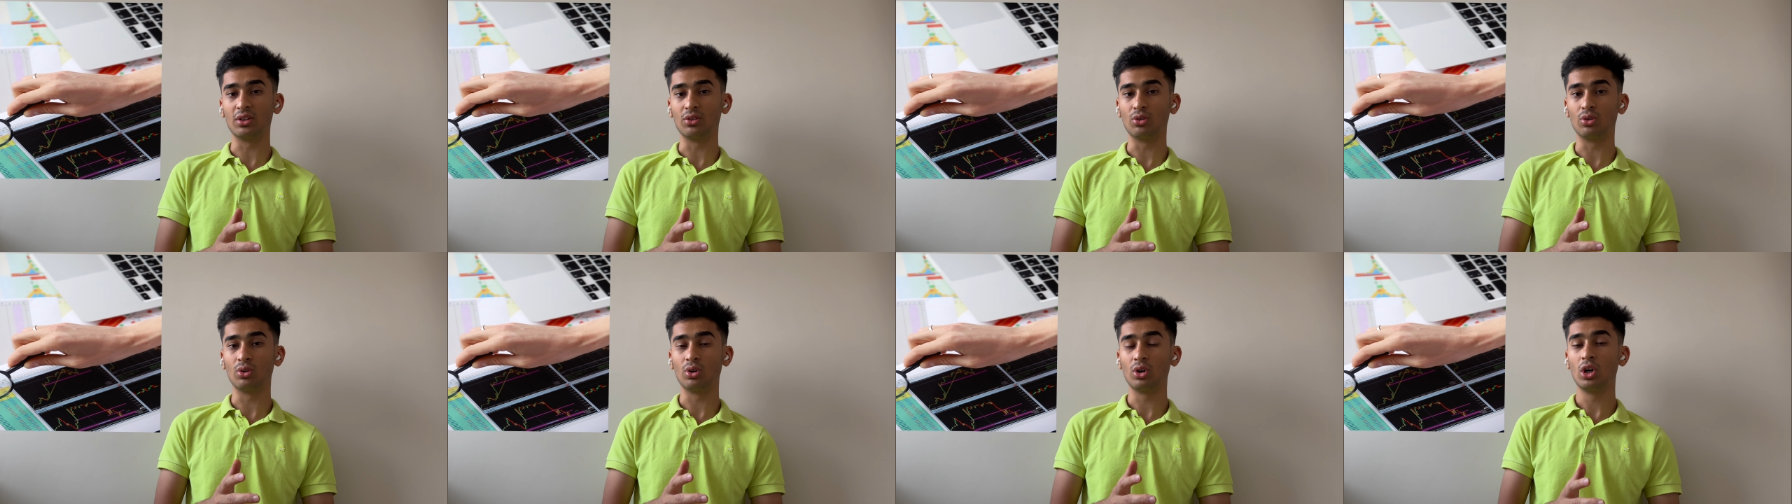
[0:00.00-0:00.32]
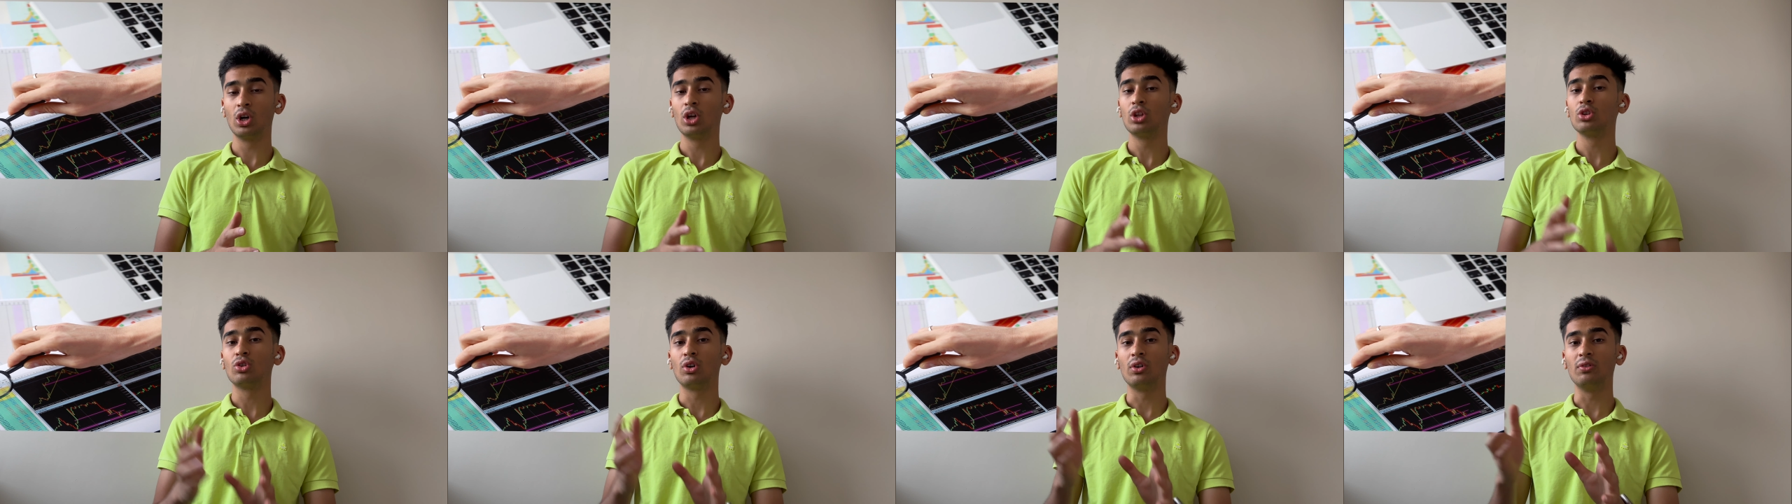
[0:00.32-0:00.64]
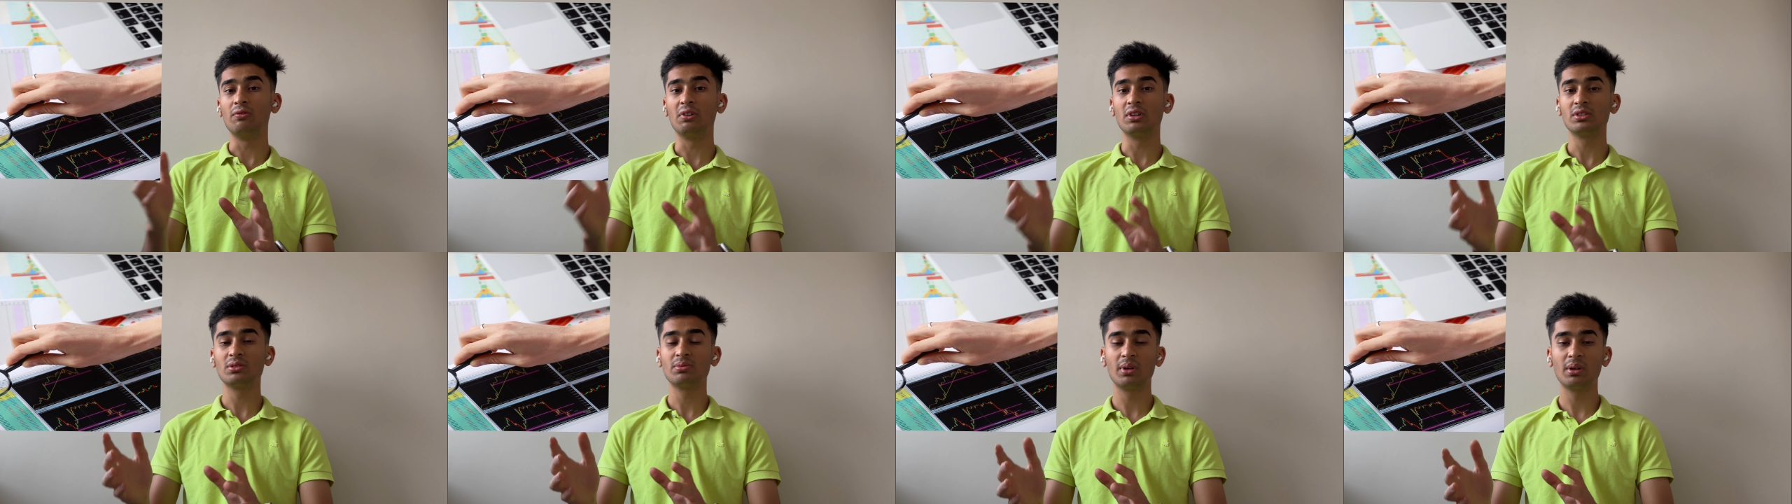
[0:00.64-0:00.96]
दो तो
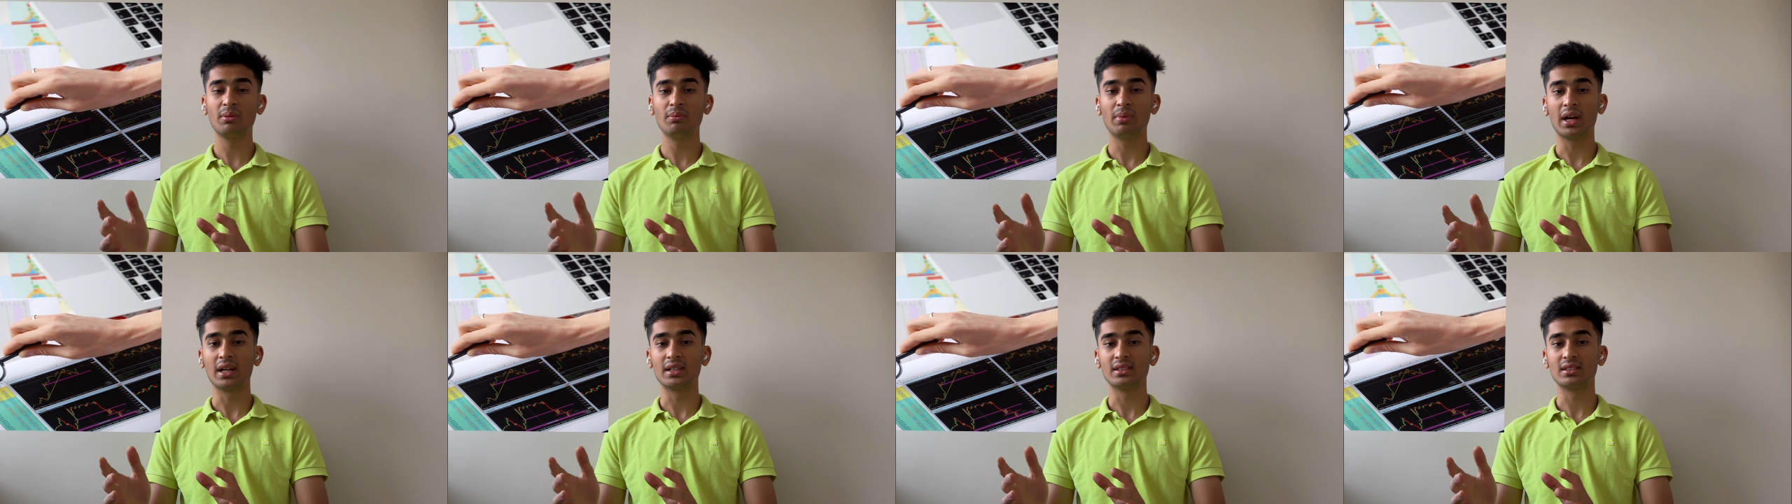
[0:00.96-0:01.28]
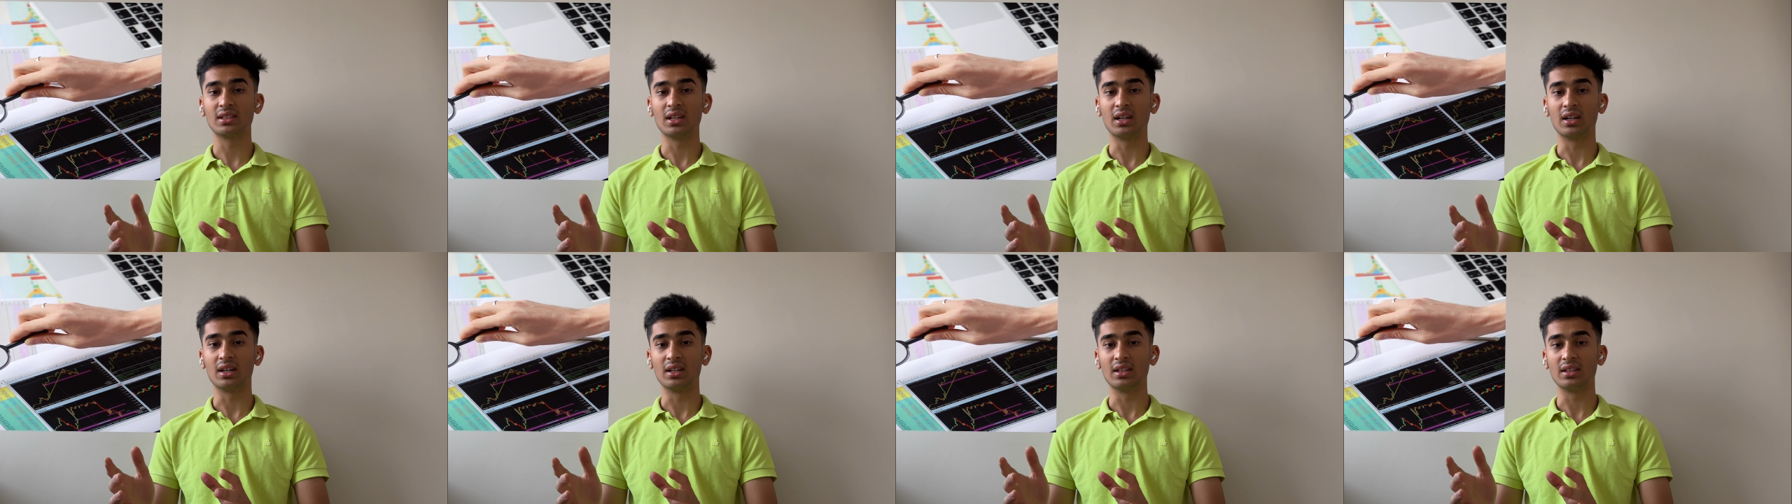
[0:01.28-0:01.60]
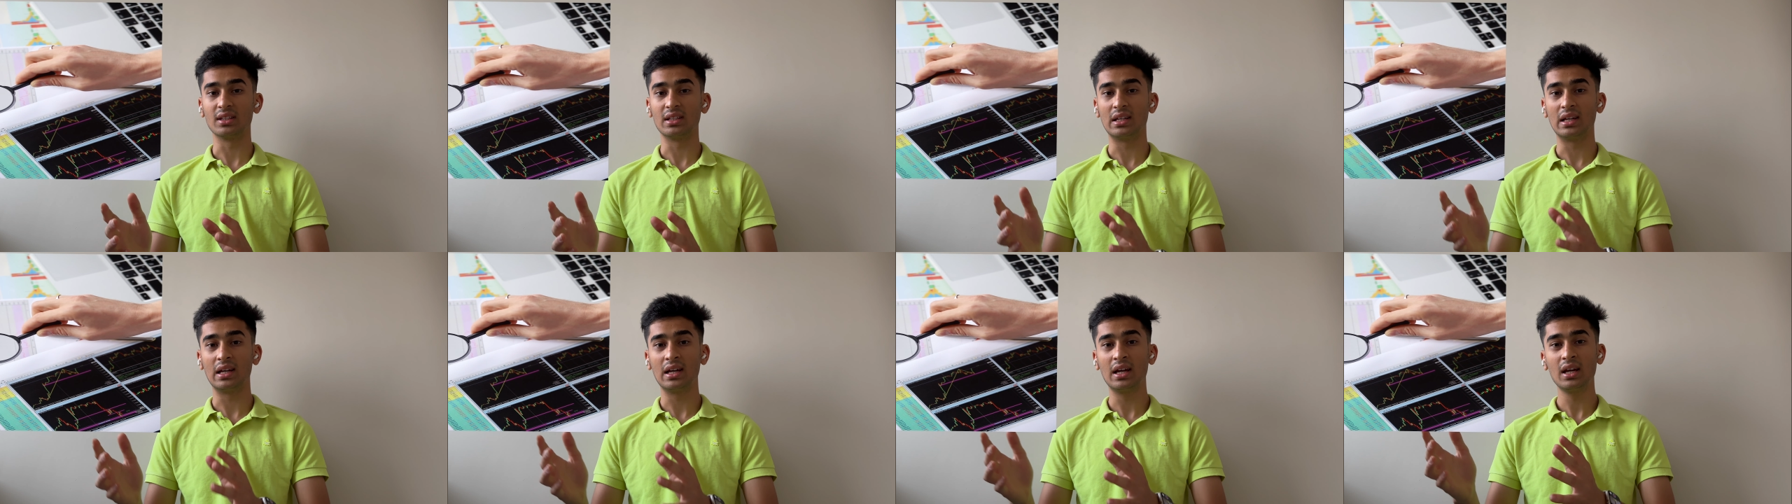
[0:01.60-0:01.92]
इन्वेस्टमेंट बैंक क्या
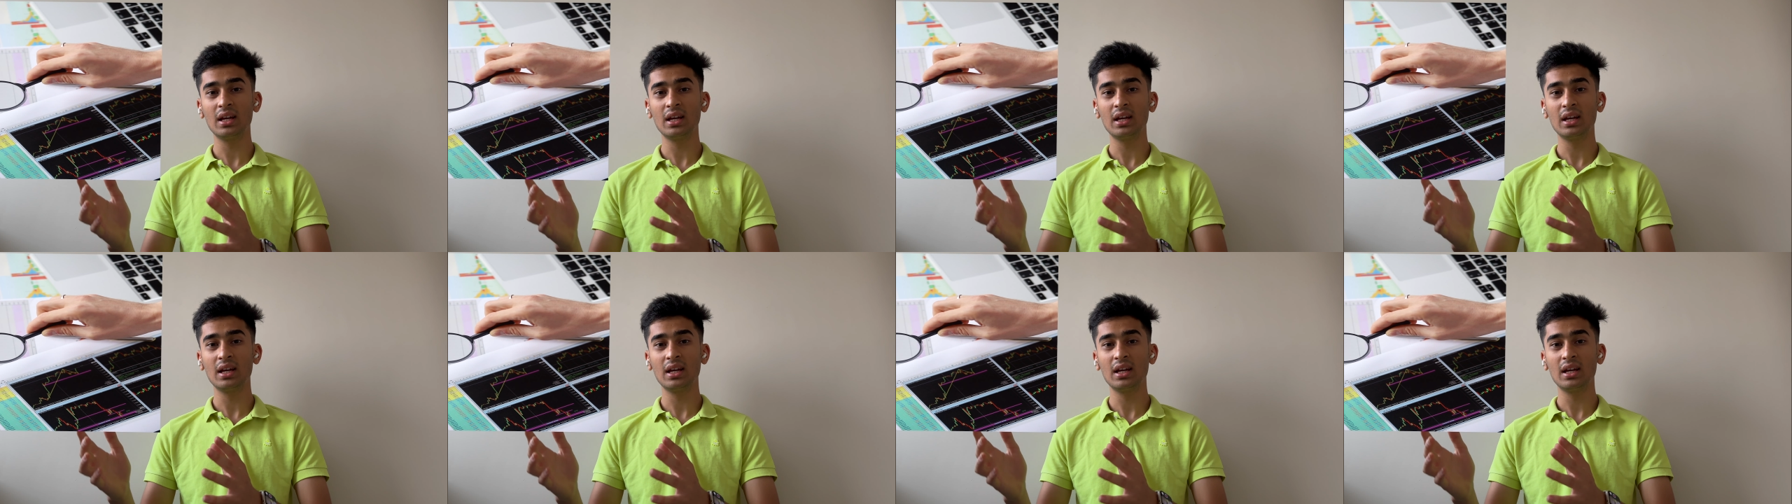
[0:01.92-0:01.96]
करते हैं